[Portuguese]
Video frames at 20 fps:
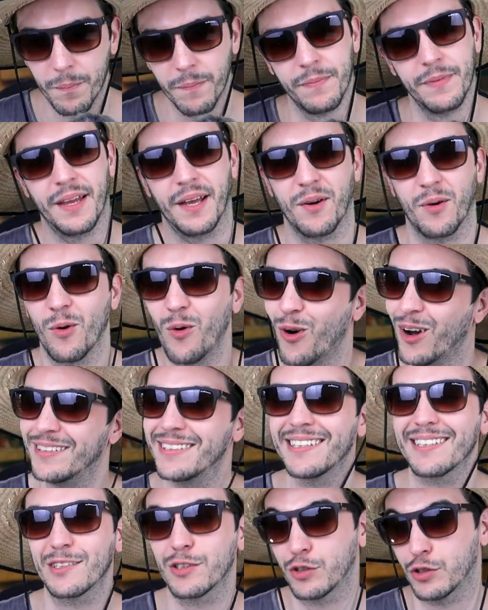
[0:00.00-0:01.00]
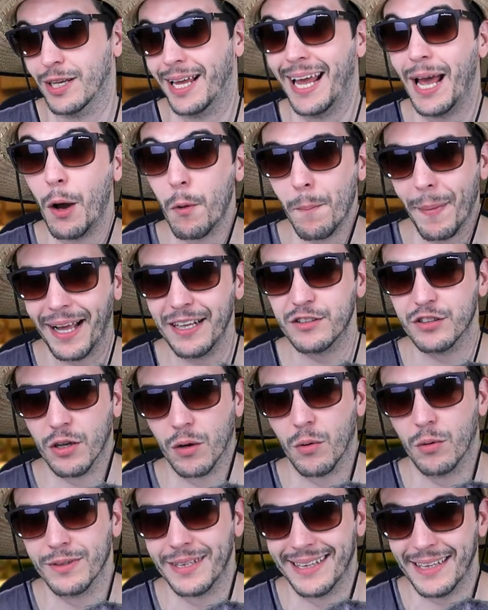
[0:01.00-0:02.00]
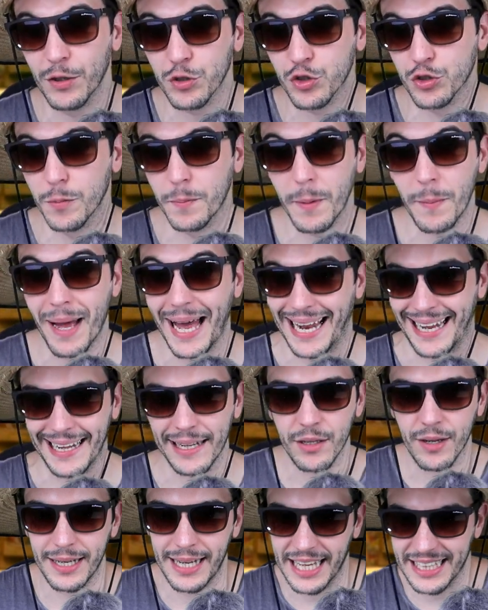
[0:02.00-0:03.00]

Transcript: não, coisas que realmente só acontecem. Tem um submarino ali